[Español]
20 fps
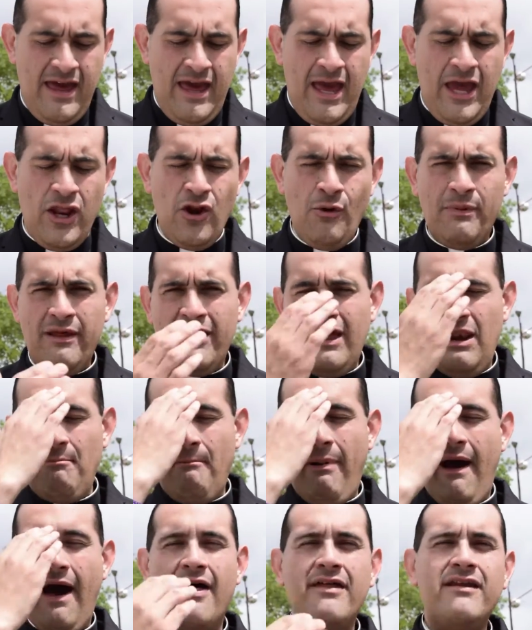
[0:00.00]
En nombre del
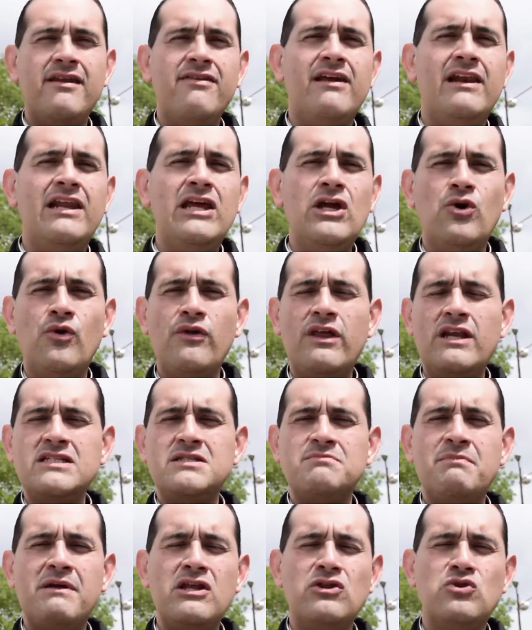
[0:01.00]
Padre, del Hijo y del
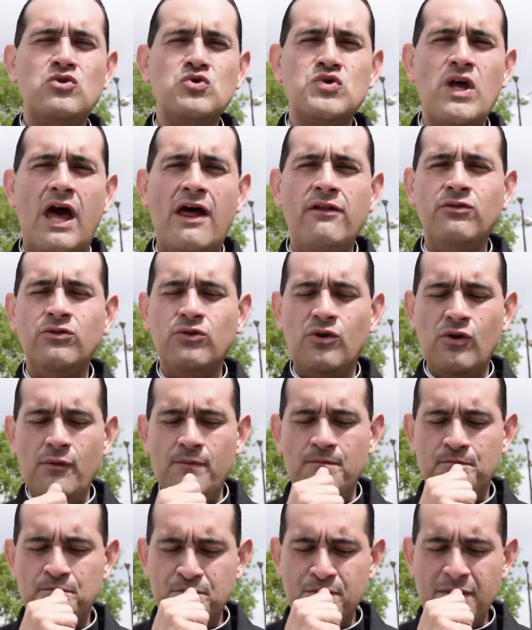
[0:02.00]
Espíritu Santo.
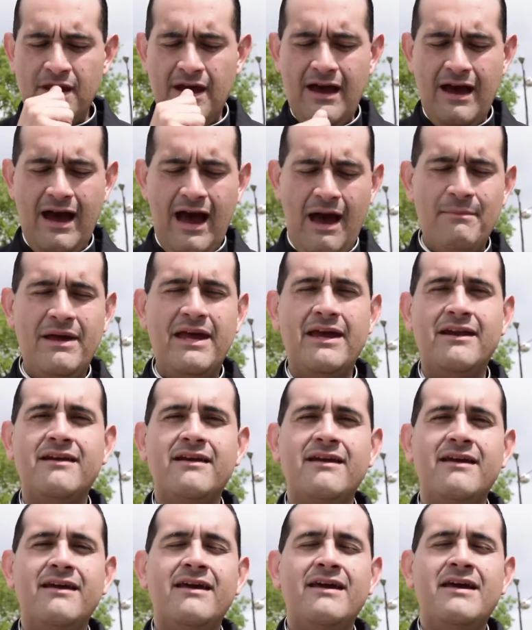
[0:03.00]
Amén.
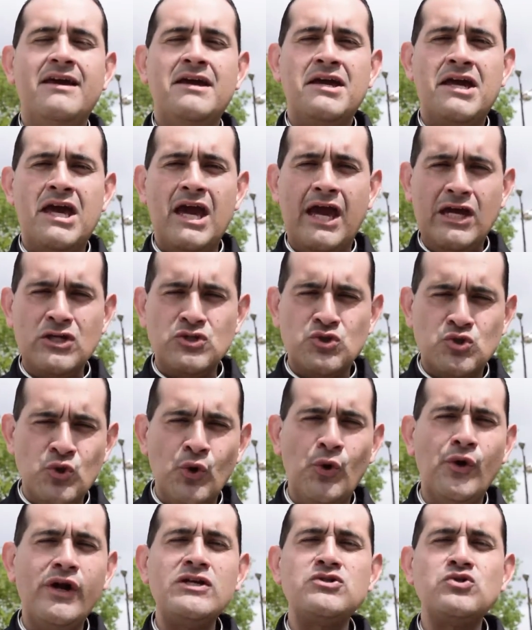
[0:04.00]
Que
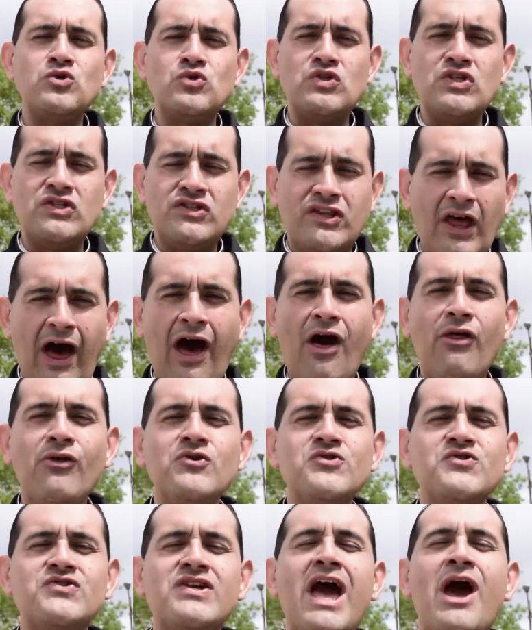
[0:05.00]
Jesús
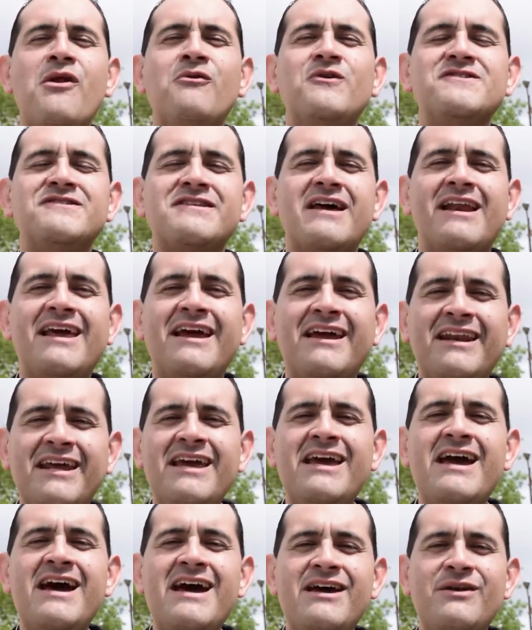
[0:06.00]
resucitado sea nuestra
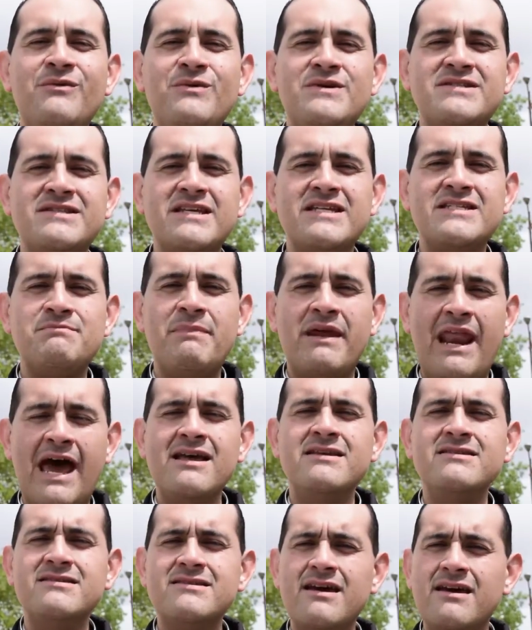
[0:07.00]
alegría, nuestra
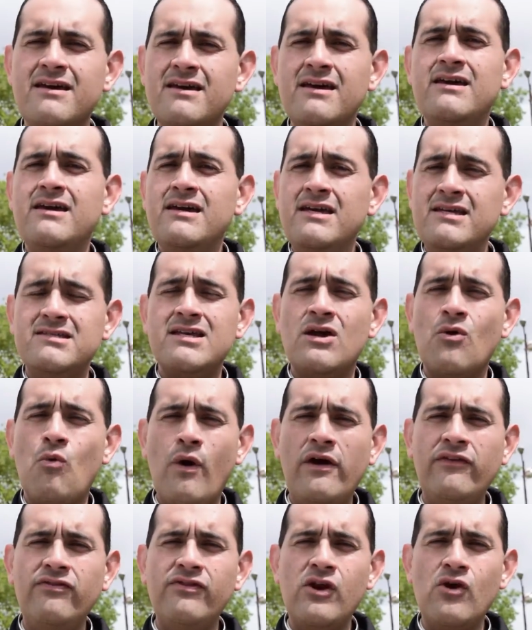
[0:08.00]
esperanza y se
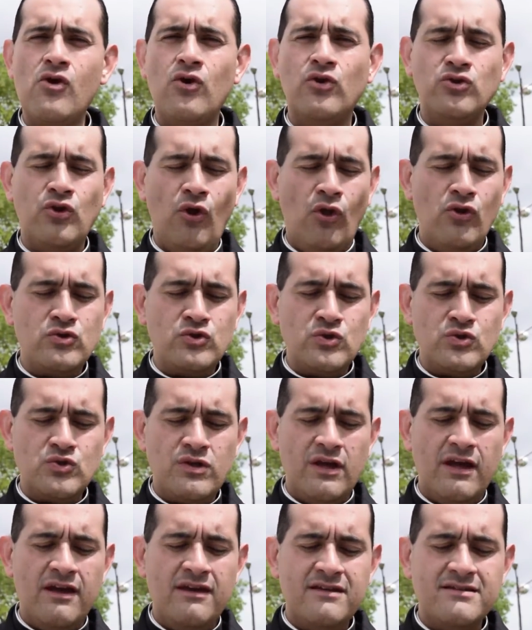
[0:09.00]
encuentre con todos
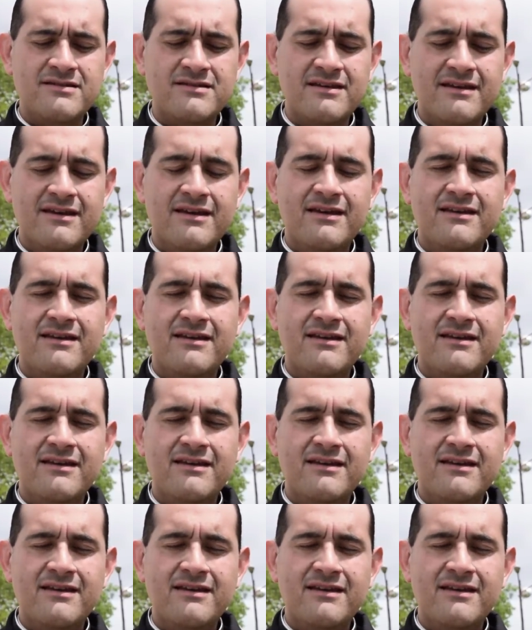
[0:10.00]
ustedes.